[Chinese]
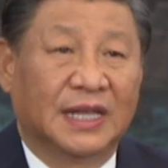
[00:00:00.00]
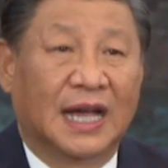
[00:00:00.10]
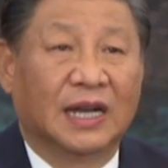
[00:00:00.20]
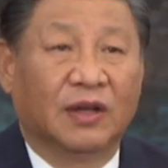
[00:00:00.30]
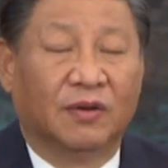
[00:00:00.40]
大
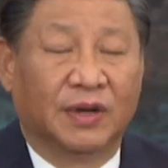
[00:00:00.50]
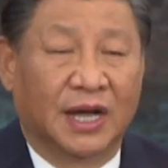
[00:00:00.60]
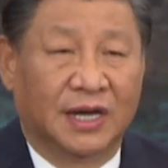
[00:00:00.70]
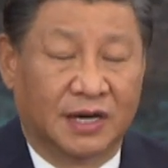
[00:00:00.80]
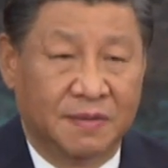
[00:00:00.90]
力弘
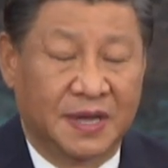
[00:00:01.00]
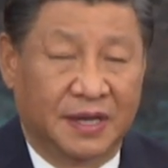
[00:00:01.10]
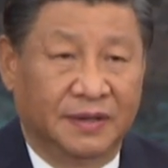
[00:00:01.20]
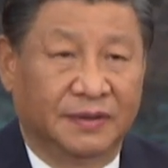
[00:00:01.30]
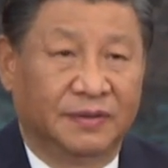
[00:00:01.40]
扬和
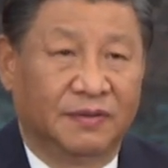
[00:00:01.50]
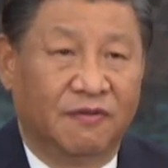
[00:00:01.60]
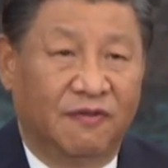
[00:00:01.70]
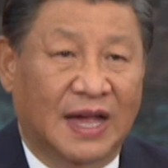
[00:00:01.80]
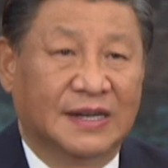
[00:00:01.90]
平、
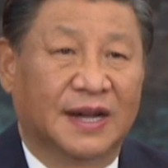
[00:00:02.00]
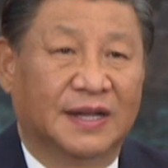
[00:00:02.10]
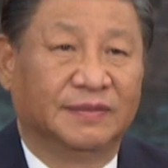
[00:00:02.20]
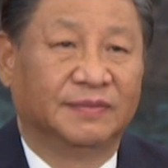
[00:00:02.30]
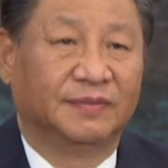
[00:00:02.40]
发展、
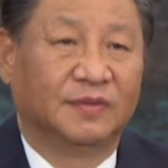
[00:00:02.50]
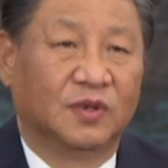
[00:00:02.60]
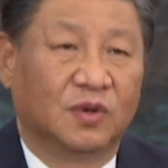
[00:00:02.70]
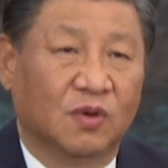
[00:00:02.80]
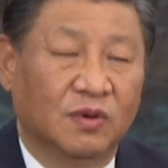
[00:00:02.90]

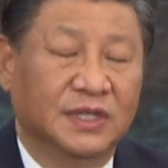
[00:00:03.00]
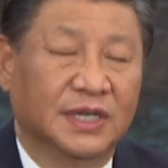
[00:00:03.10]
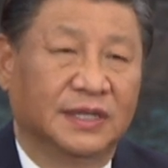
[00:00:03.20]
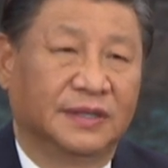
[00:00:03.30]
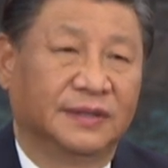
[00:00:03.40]
公
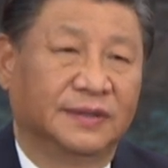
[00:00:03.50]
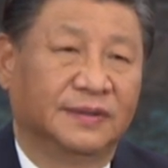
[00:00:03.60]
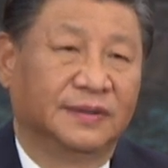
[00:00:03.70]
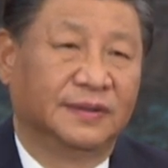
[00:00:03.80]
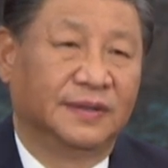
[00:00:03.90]
平、
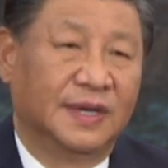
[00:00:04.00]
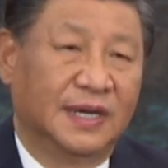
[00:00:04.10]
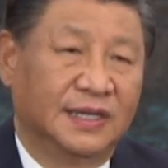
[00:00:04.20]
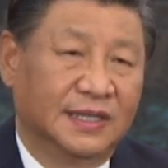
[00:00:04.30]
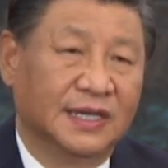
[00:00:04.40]

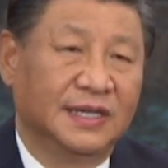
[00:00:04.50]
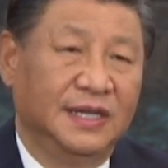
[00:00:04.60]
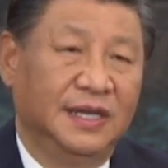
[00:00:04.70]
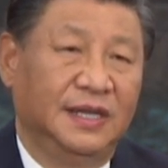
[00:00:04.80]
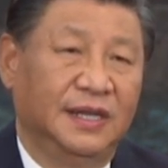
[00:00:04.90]
正
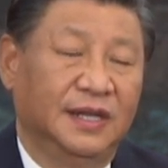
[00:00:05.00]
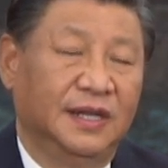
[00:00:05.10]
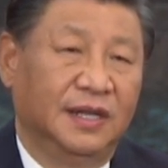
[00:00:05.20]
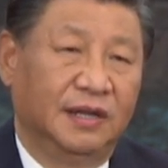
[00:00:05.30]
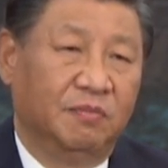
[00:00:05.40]
义、
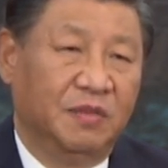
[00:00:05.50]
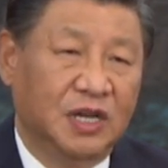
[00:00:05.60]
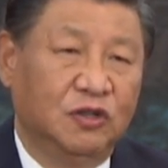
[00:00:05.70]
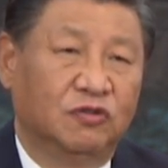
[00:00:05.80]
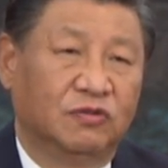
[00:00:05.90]

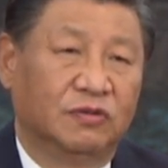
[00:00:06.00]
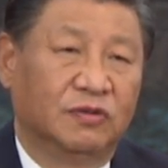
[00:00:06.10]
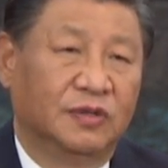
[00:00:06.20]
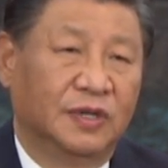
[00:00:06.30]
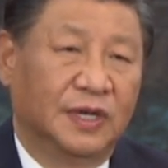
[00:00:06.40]
民主、
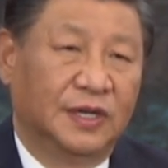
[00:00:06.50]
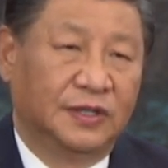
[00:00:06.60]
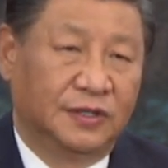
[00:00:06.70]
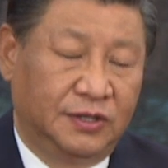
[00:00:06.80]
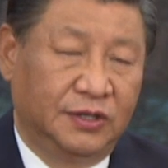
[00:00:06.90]

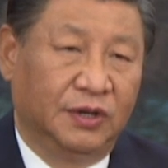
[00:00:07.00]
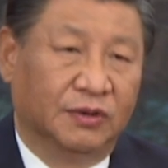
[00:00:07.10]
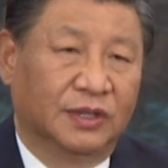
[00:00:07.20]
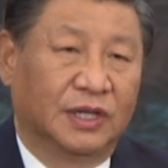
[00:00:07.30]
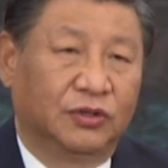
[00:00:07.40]
自
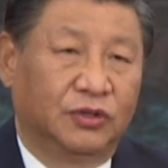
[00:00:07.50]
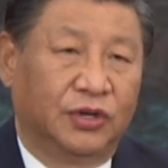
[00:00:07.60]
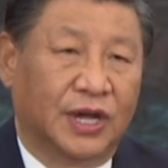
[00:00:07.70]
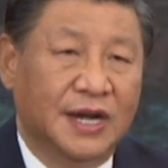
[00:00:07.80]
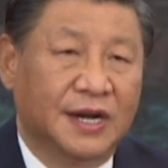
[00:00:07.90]
由的
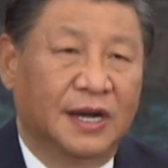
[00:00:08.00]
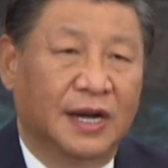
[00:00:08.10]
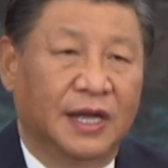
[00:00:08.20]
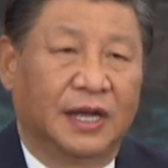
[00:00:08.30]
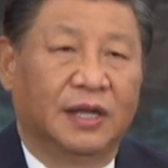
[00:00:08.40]
全人
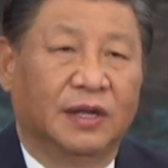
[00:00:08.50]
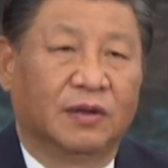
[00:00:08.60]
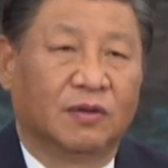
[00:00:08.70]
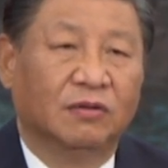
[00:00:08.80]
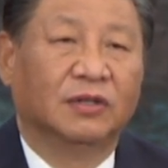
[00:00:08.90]
类
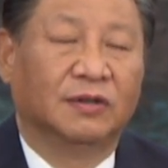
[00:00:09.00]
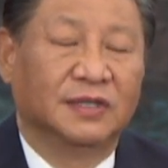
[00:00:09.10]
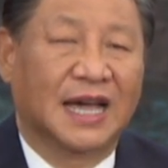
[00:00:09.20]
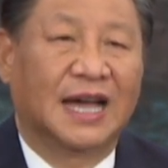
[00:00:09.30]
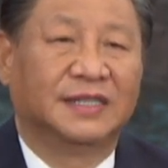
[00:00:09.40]
共同
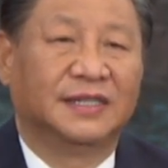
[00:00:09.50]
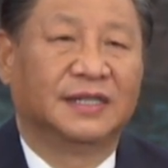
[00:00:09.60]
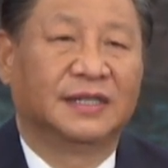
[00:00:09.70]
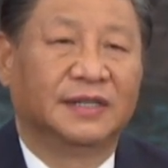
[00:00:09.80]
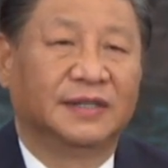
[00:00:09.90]
价值，